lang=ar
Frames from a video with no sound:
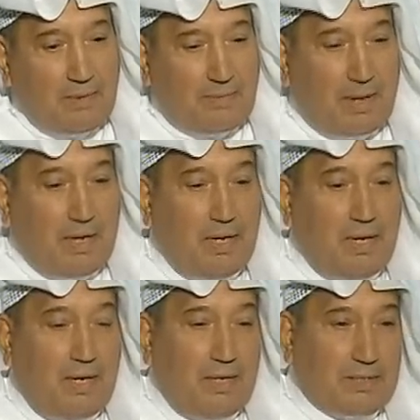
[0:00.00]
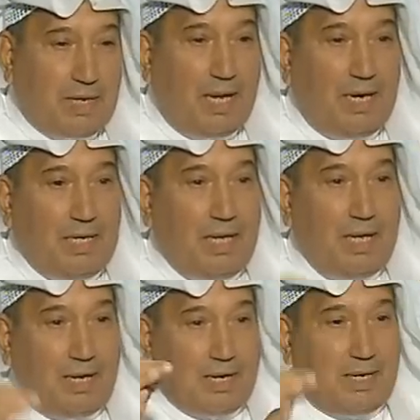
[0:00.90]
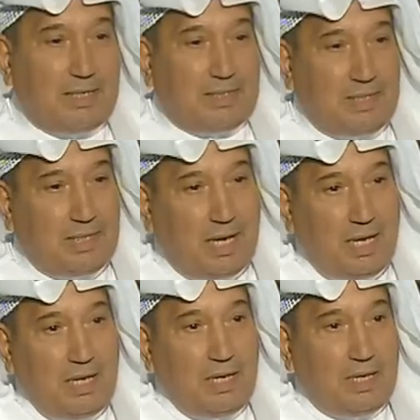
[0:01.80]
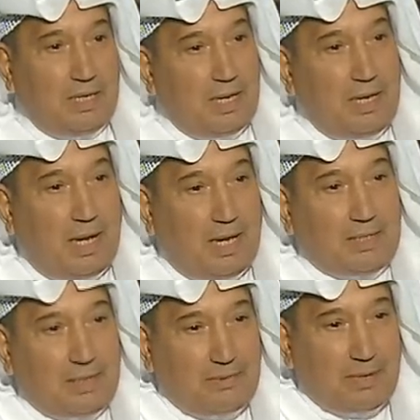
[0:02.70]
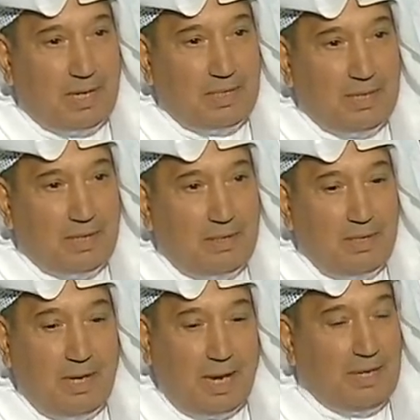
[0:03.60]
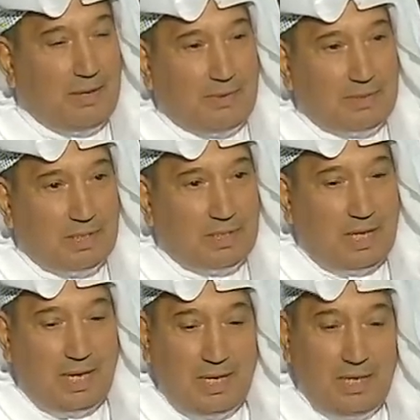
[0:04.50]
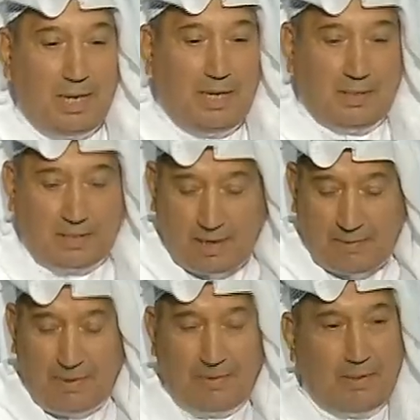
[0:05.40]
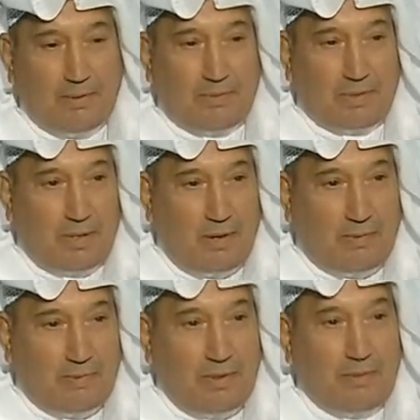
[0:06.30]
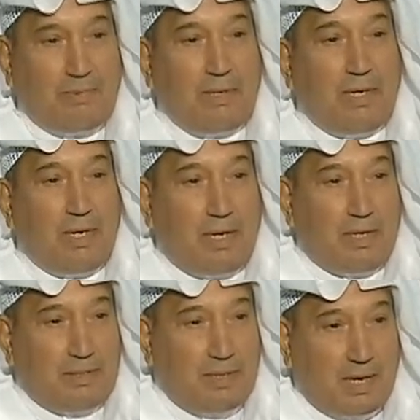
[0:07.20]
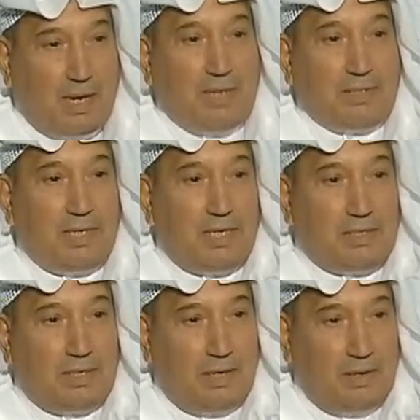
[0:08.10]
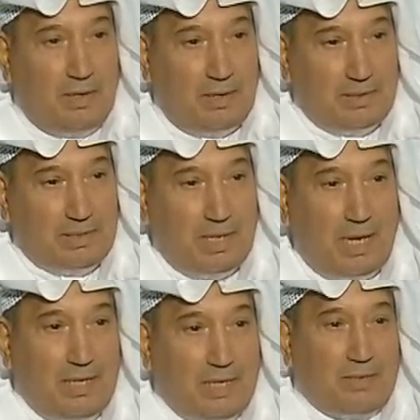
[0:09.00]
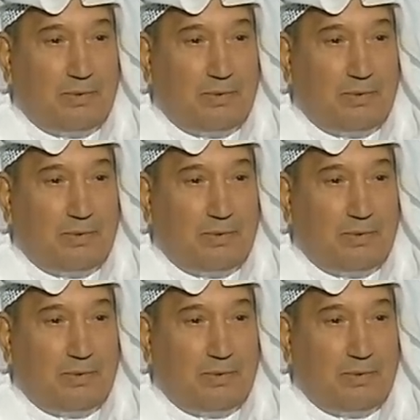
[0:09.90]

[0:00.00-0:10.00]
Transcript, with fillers: فالإشكالية الرئيسية هي أي تطبيقات نقدية أين الوسطية أن طلبنا منهم طلبوا منهم دراسة الإشكالية